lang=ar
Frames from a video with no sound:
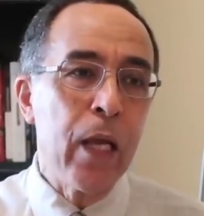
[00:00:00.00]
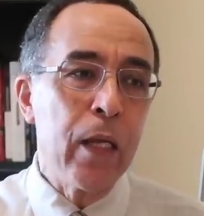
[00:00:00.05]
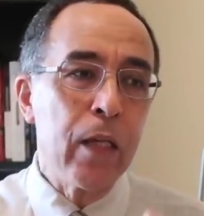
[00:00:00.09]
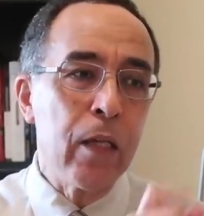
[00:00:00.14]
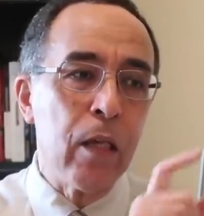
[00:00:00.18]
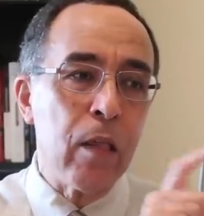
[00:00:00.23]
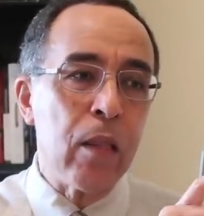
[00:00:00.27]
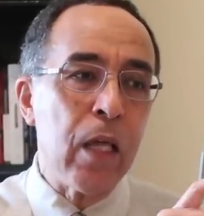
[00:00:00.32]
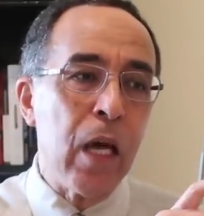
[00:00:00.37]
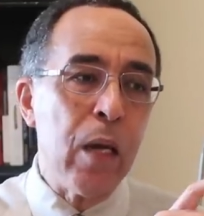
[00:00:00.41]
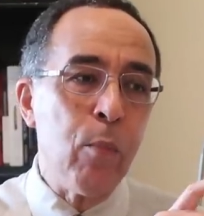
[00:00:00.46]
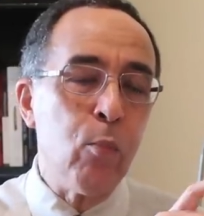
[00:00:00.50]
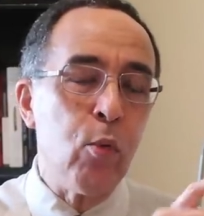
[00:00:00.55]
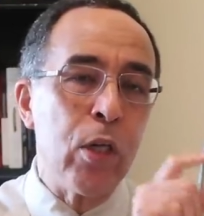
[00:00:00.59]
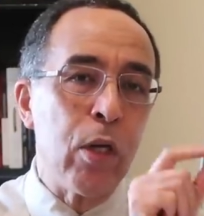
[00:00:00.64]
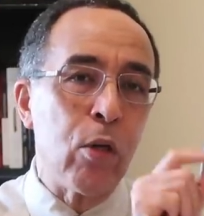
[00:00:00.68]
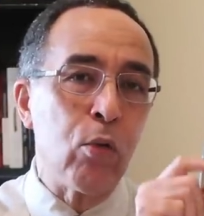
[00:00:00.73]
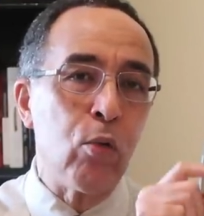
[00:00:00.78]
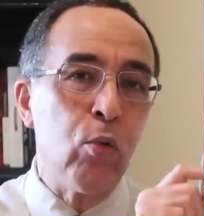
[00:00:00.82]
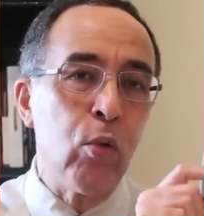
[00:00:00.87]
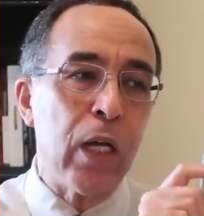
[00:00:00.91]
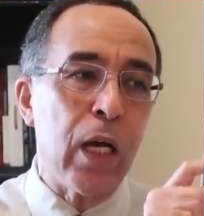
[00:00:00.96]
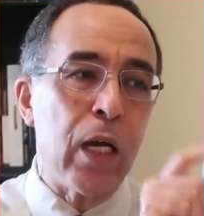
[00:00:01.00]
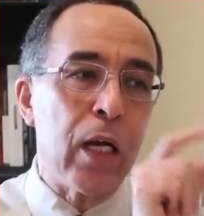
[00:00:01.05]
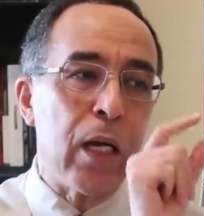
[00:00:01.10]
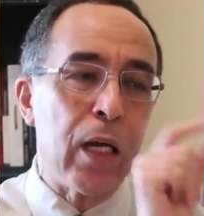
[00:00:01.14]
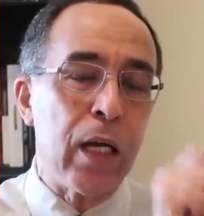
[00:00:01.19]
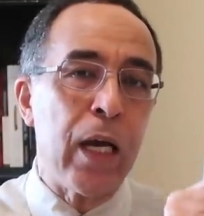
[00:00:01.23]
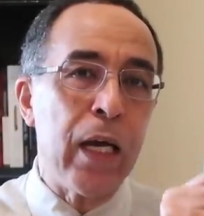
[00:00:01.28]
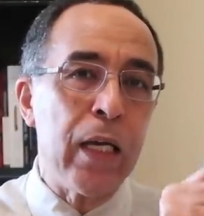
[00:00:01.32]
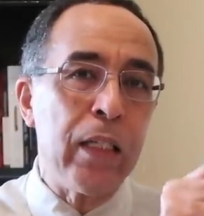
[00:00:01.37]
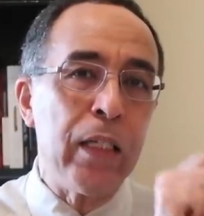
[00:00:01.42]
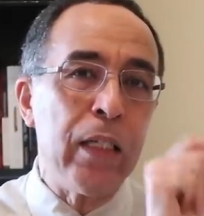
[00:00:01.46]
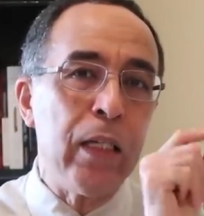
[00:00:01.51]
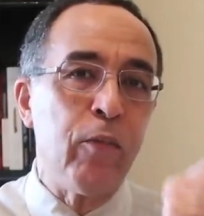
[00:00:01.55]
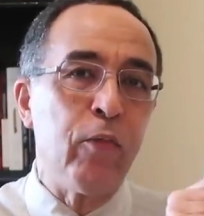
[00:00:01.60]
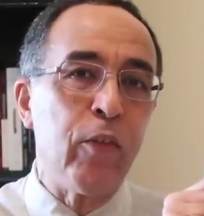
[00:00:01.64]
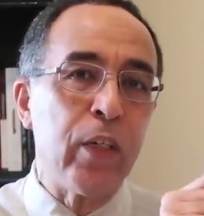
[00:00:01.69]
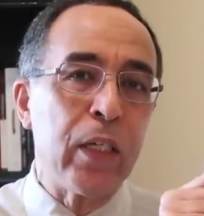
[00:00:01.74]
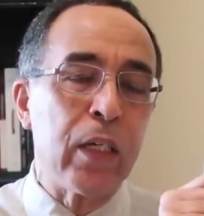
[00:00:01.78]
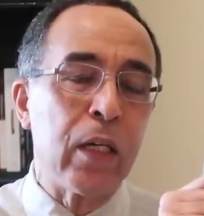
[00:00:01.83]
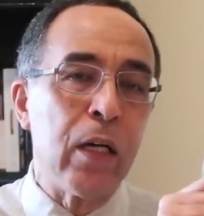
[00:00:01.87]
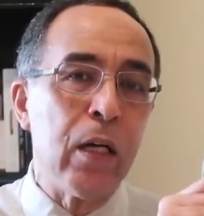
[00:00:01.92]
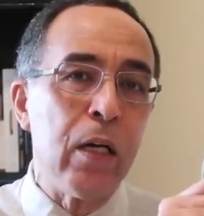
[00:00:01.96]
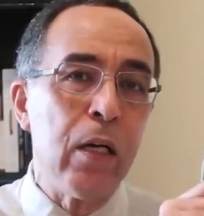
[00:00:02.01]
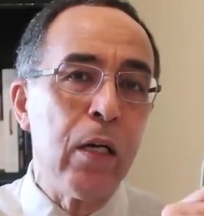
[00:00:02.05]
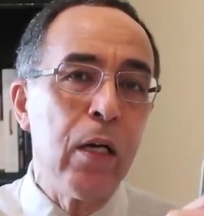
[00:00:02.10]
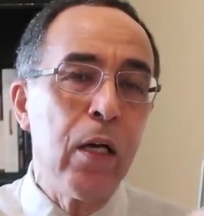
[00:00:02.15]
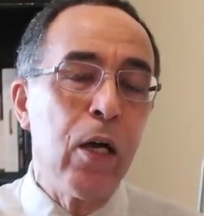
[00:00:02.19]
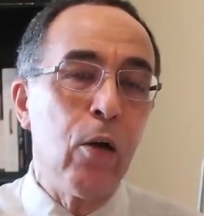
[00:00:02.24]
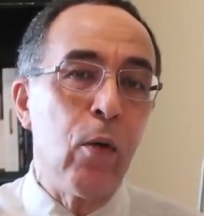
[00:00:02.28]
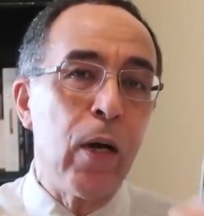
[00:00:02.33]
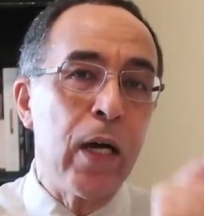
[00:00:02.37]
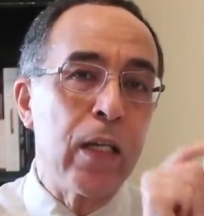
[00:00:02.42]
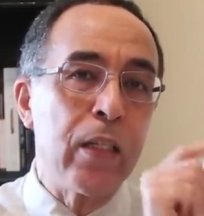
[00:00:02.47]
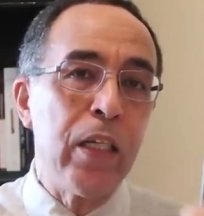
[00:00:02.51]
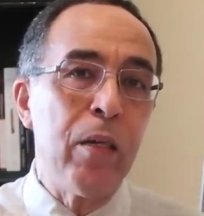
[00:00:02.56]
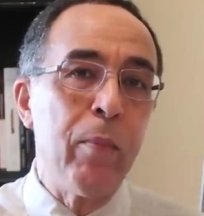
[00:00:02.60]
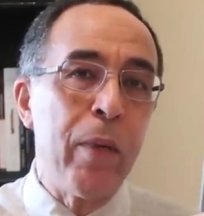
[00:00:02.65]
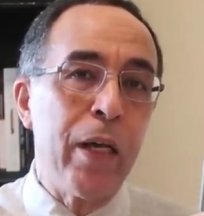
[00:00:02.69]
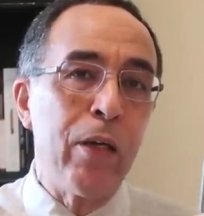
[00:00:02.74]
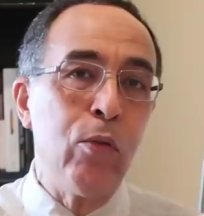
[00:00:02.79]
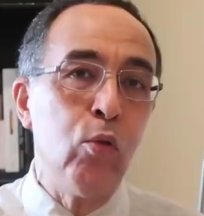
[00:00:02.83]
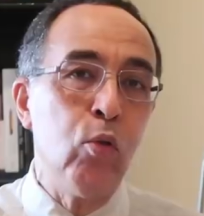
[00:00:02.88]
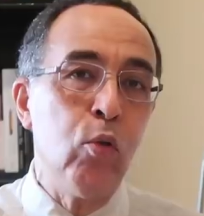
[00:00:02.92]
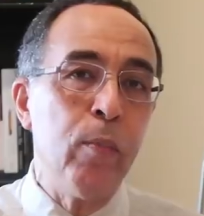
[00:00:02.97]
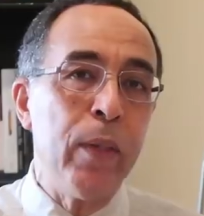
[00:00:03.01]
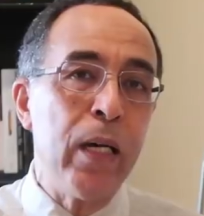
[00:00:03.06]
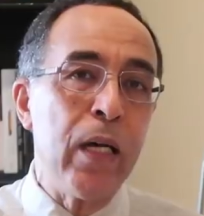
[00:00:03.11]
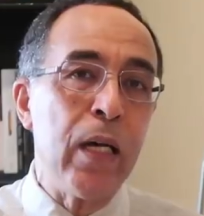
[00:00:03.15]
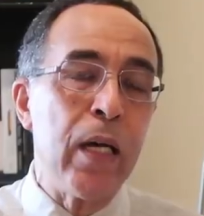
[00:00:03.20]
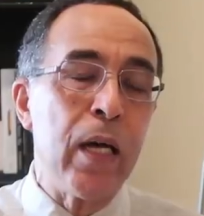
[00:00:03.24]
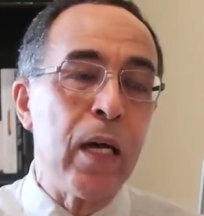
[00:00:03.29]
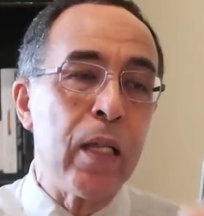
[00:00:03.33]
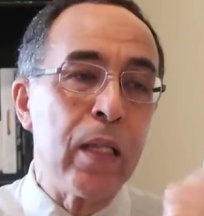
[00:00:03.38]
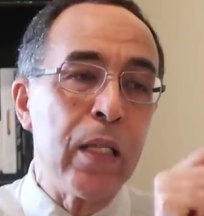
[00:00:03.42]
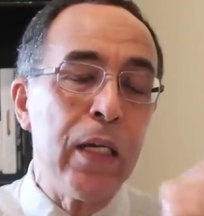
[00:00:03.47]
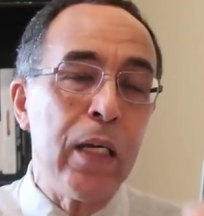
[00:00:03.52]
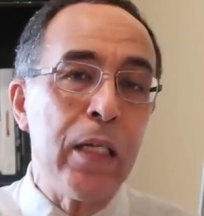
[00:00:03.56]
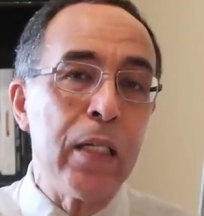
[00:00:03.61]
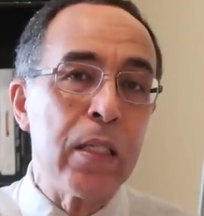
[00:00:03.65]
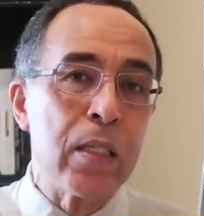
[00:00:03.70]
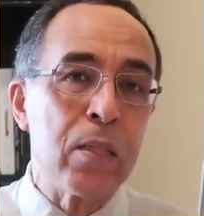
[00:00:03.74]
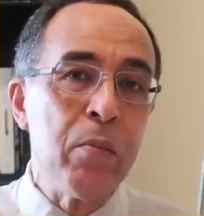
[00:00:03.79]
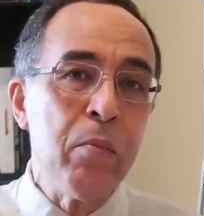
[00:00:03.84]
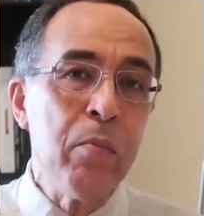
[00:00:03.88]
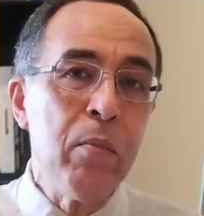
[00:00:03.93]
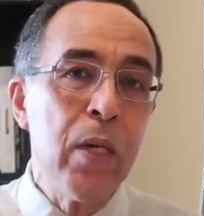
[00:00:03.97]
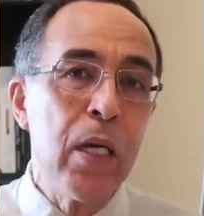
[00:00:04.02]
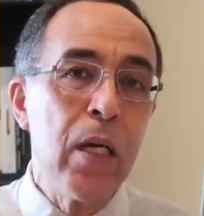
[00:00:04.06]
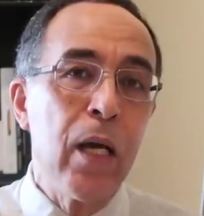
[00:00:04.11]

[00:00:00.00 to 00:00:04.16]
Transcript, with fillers: يذهب يذهب ويقول آه هذه الفكرة أو هذه المعلومة هذا الاسم